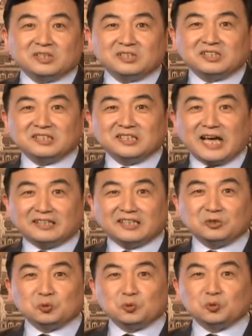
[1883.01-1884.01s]
星驰演
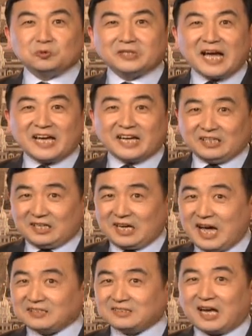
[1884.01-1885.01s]
那《猪笼寨》
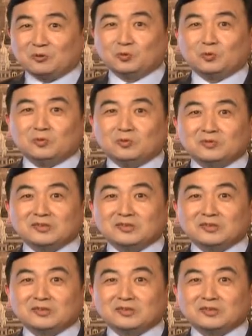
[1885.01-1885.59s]
还残酷。